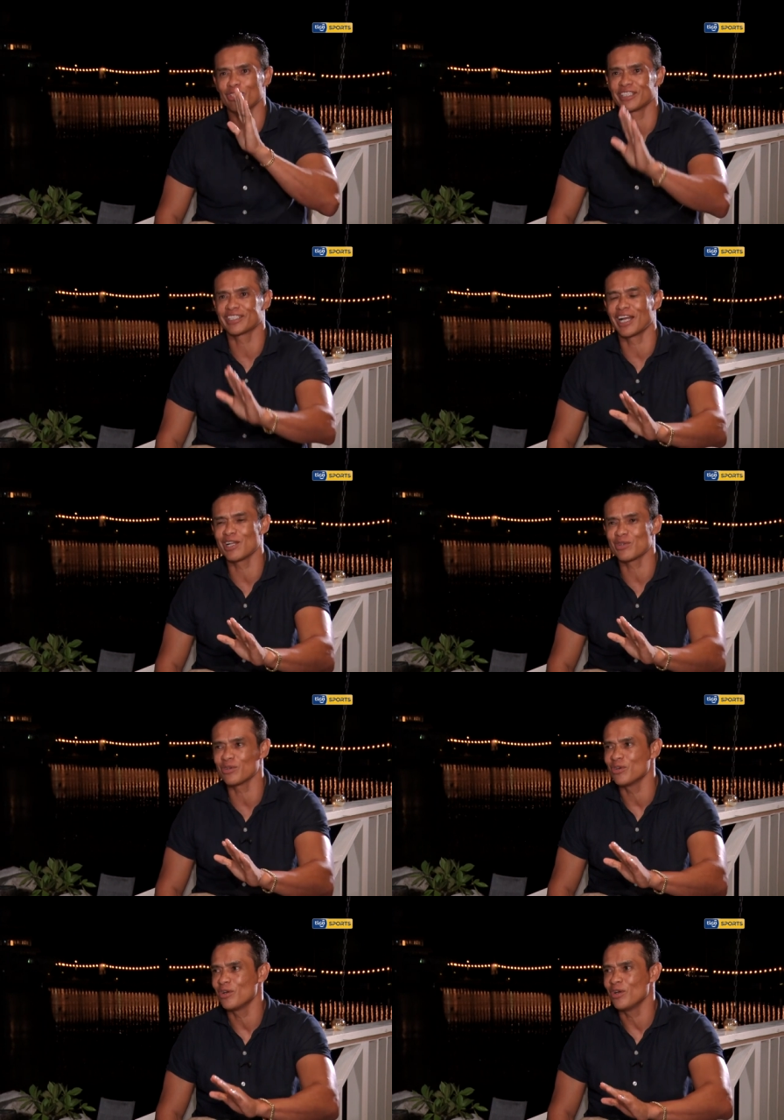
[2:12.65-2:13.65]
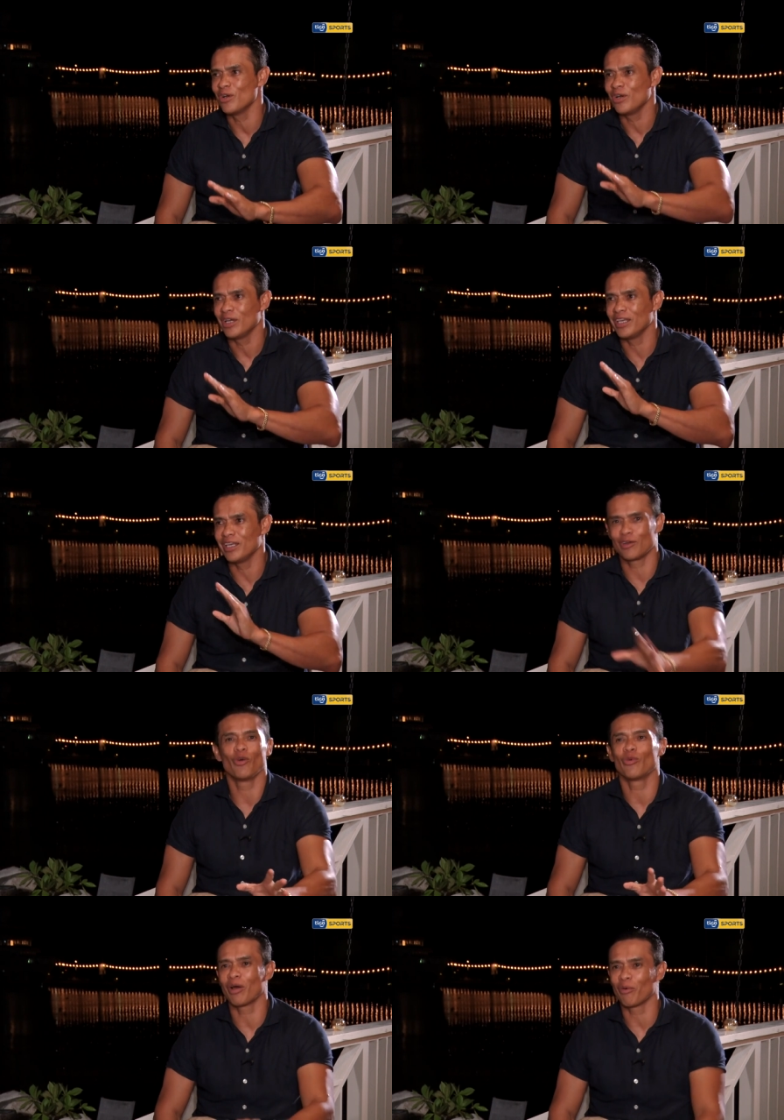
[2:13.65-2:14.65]
descalzo y
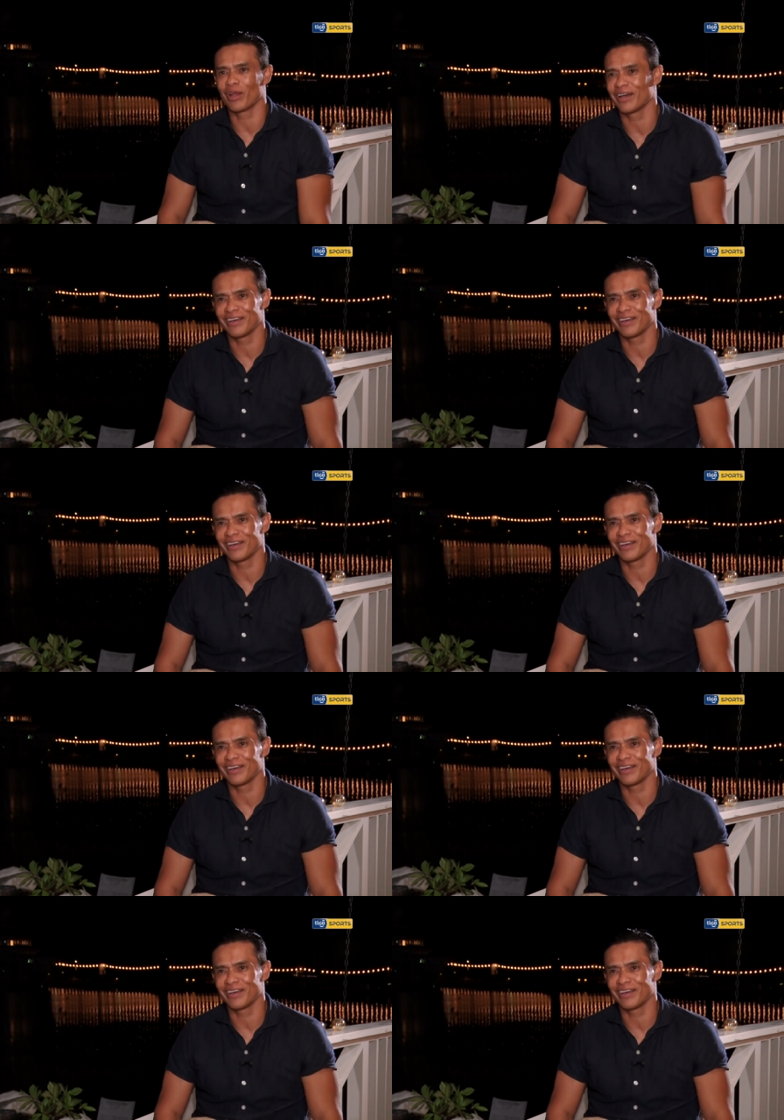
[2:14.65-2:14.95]
con una bola.